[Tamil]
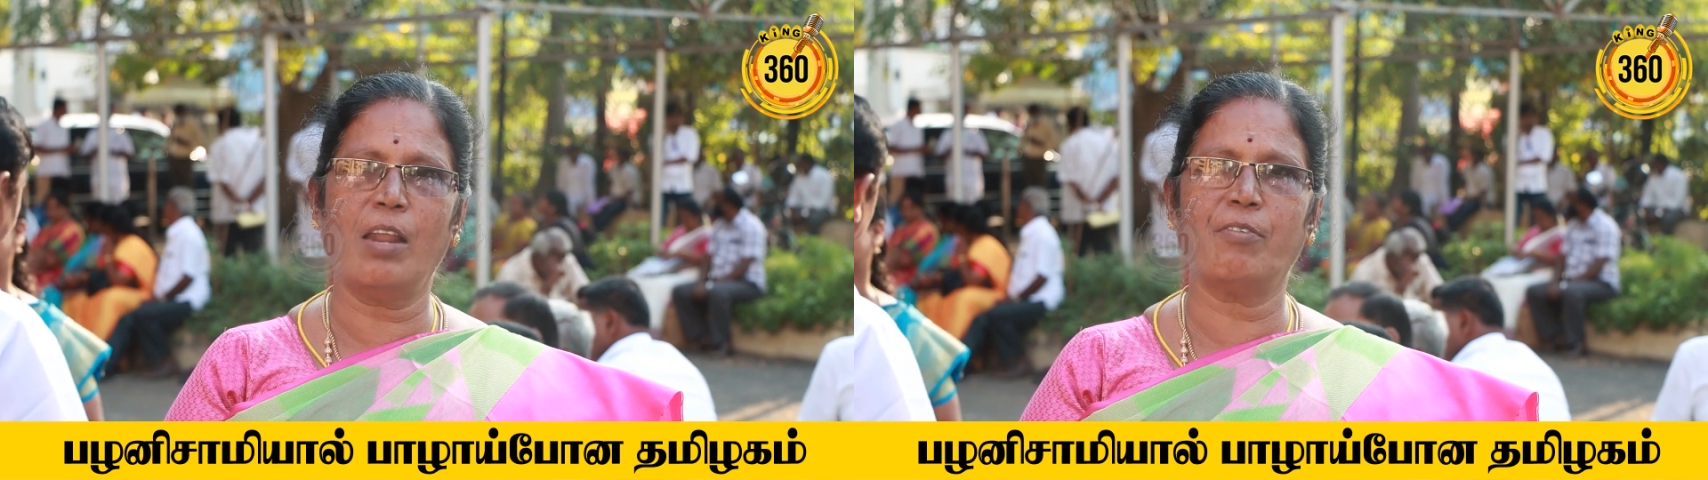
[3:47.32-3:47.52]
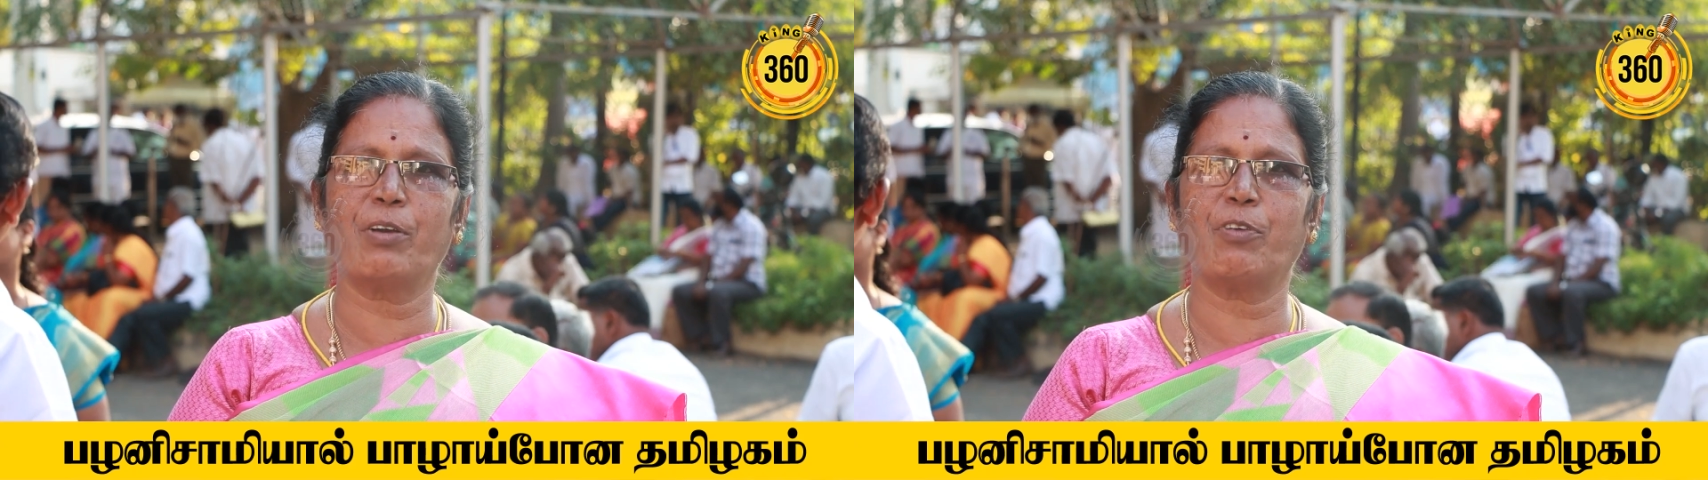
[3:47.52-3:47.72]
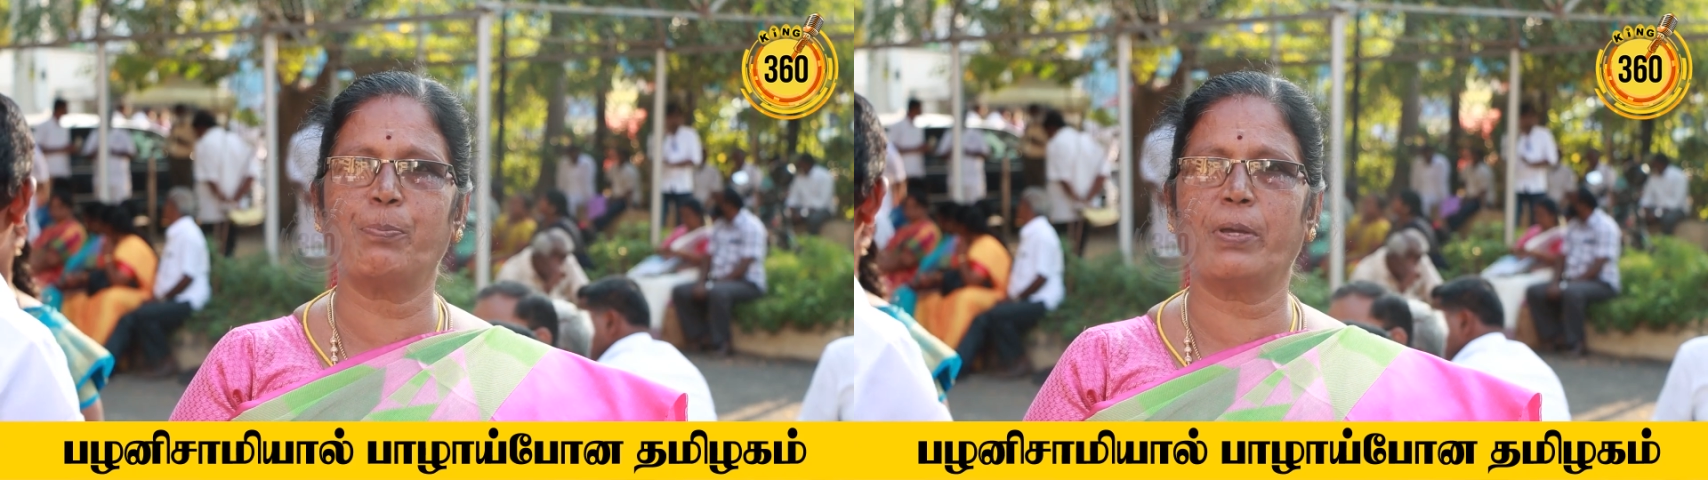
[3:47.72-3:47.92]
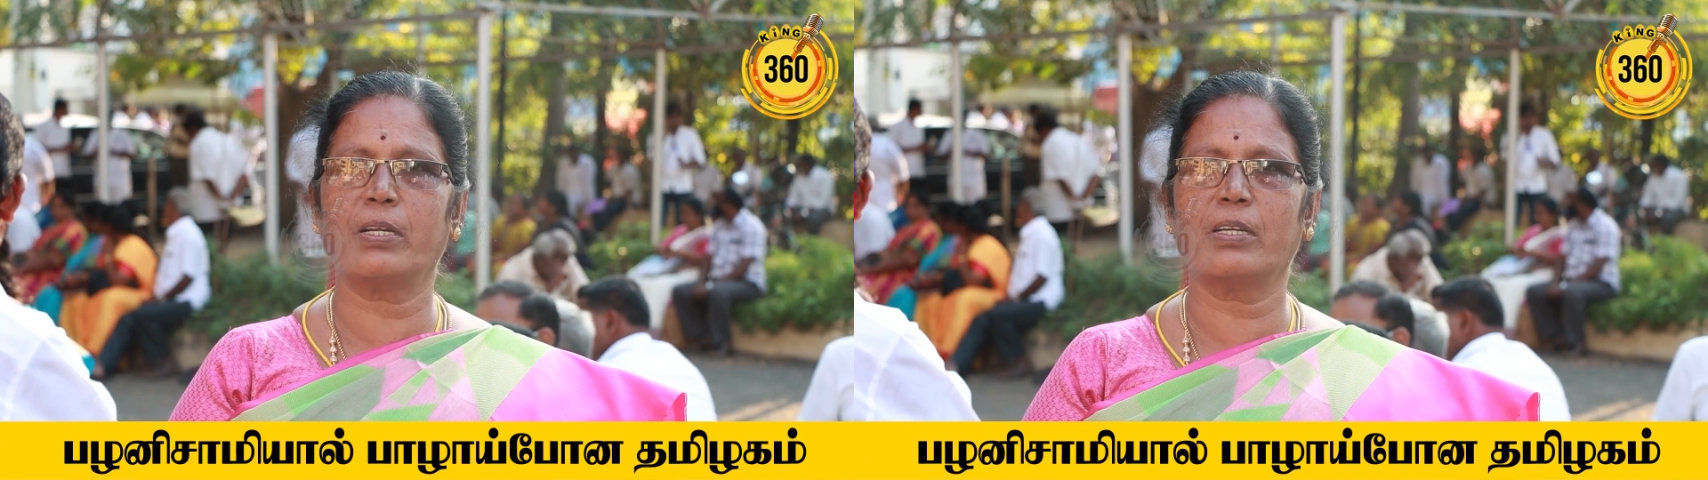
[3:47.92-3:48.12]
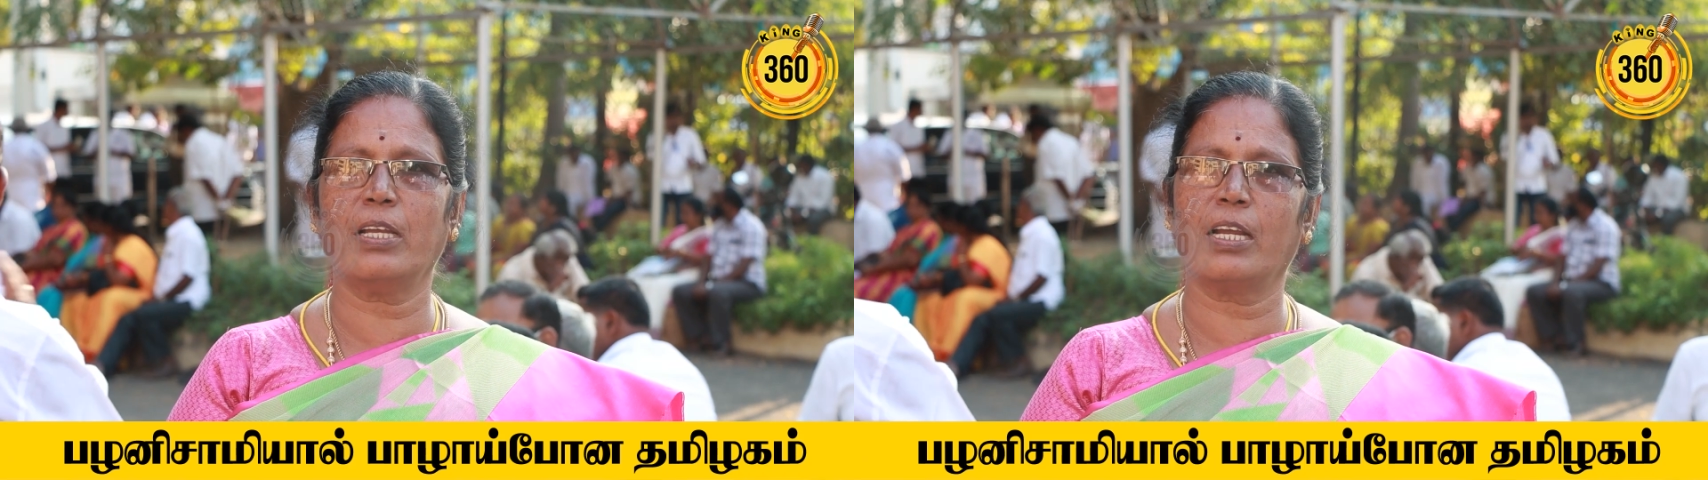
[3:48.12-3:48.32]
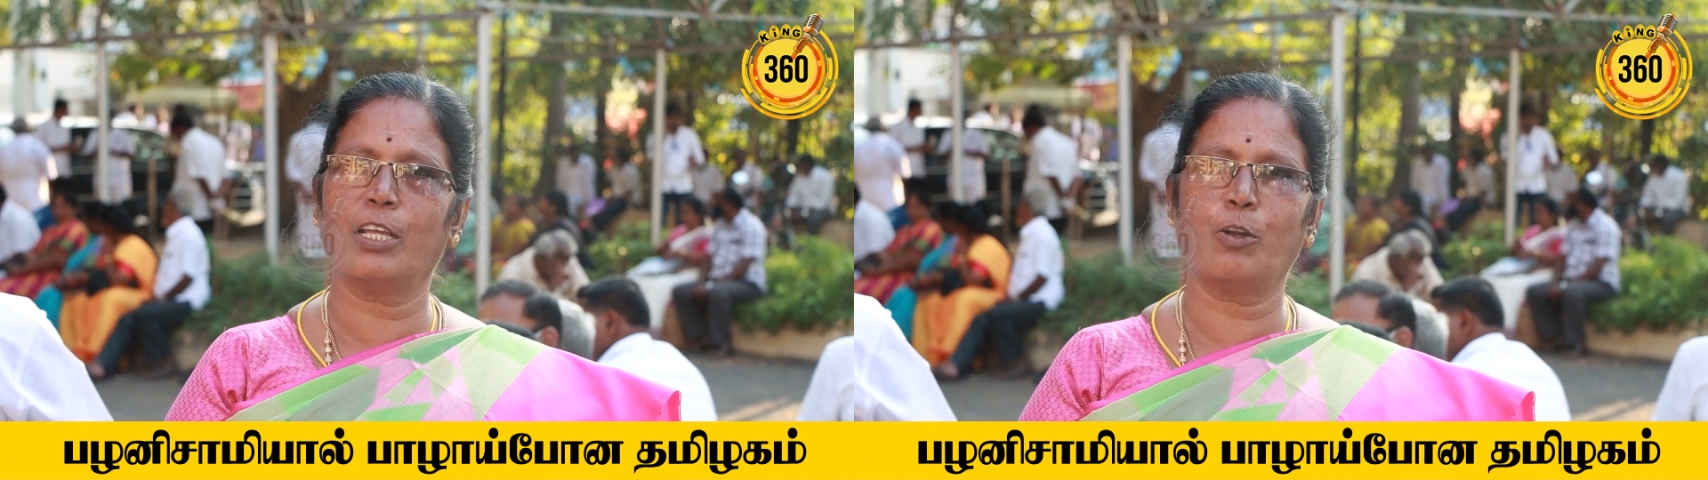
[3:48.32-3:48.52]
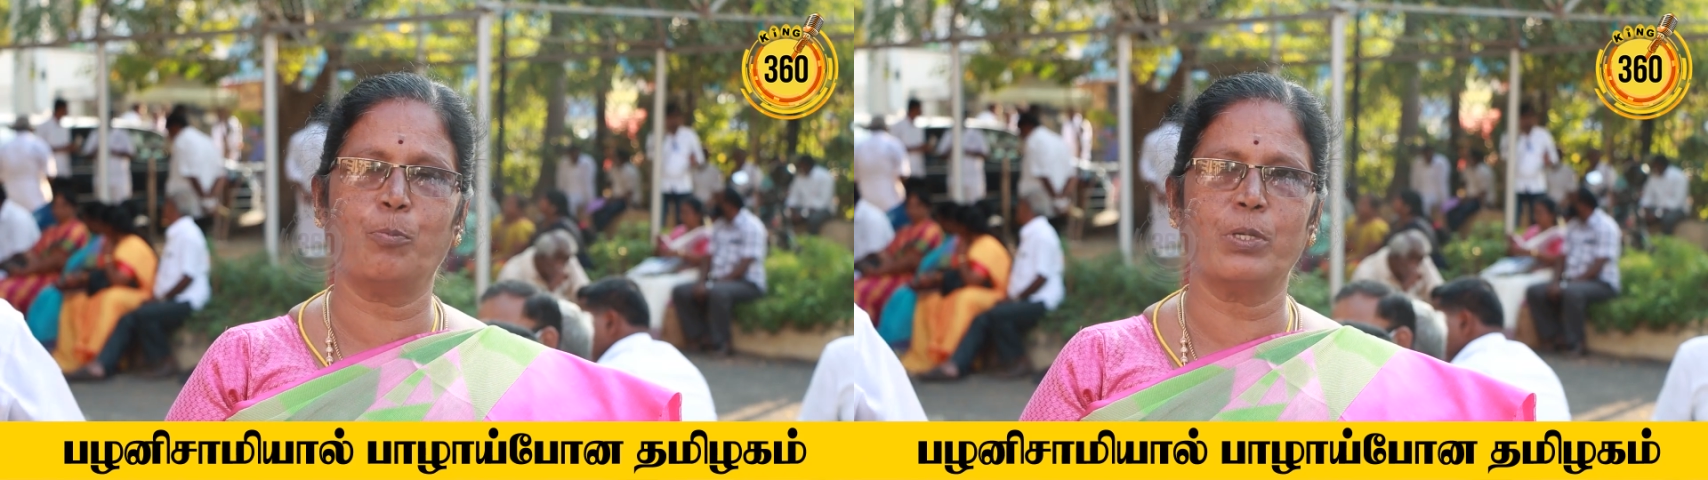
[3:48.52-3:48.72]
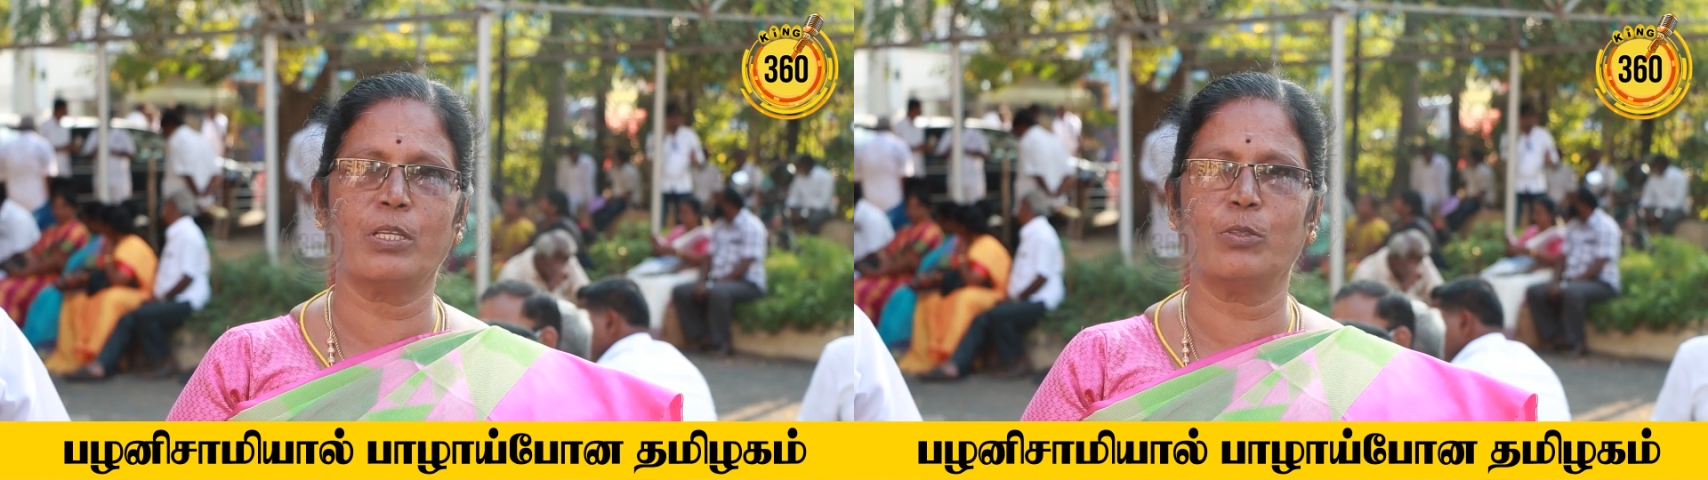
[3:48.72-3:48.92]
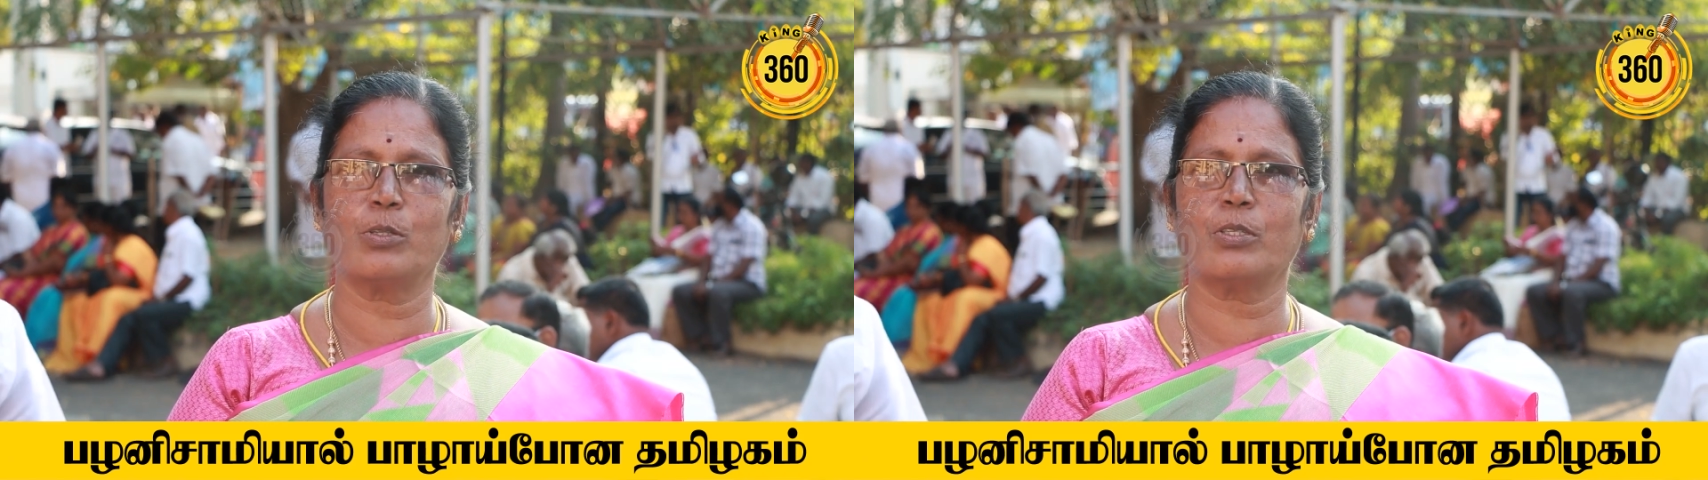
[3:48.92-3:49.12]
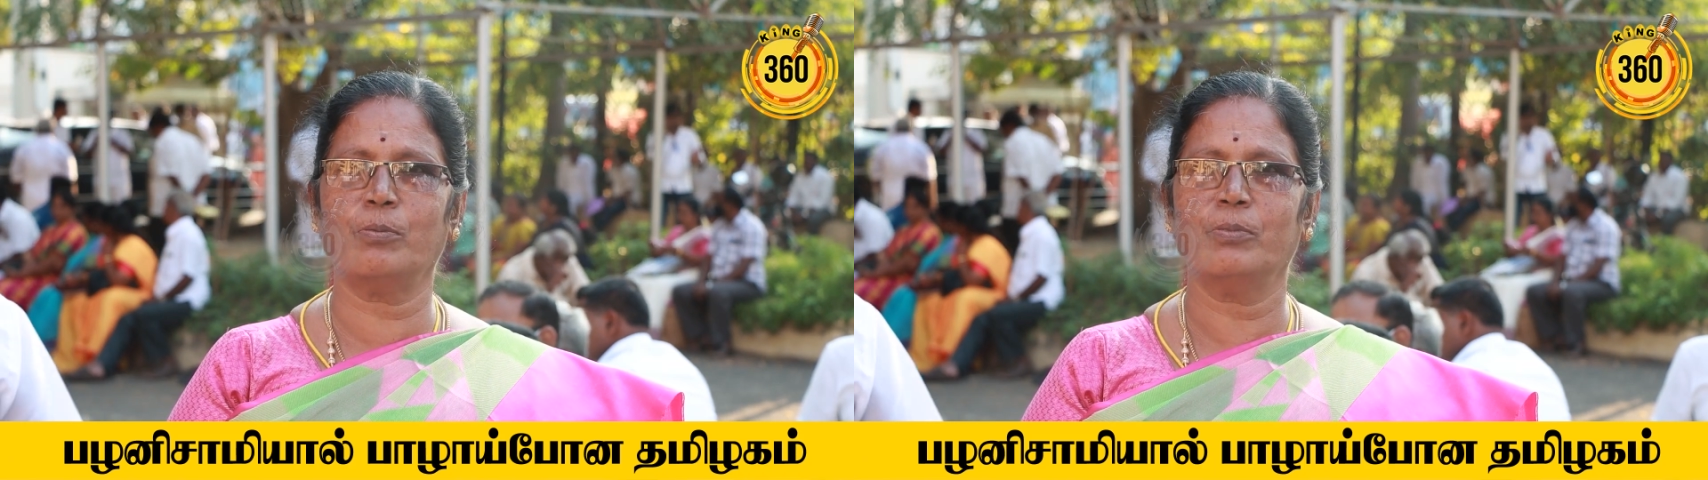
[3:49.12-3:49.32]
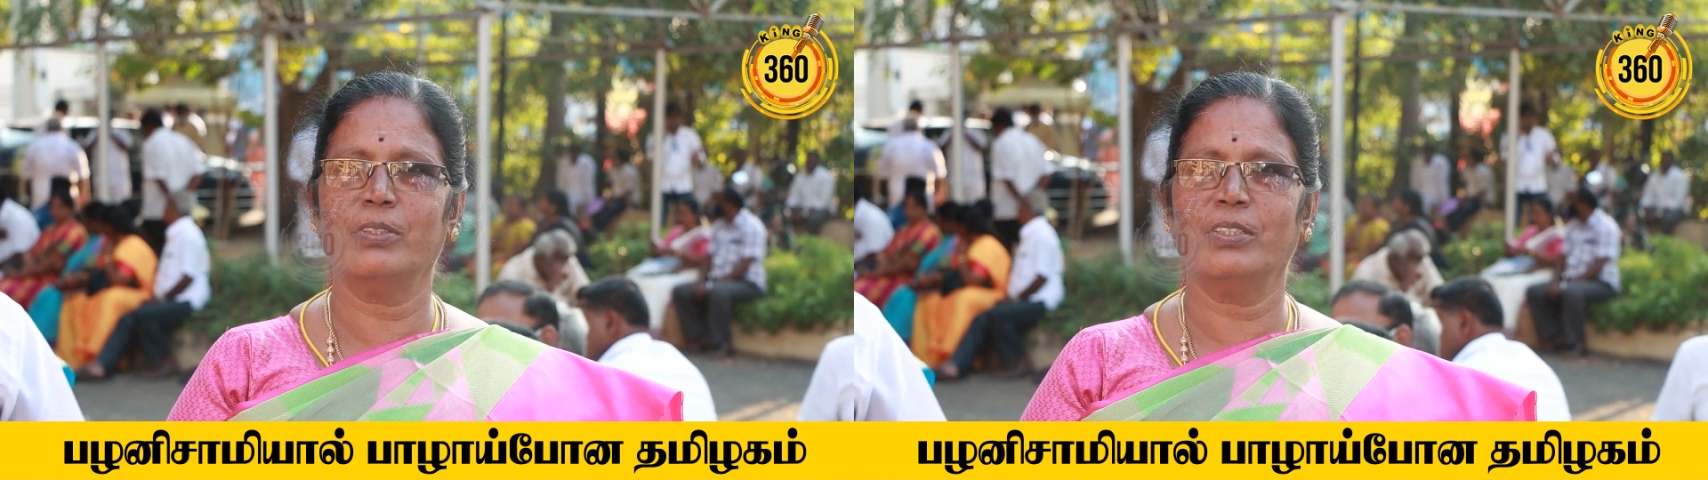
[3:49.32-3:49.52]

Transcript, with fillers: நல்ல வரவேற்பாக இருக்குங்க எங்களுக்கு ரொம்ப சந்தோஷம்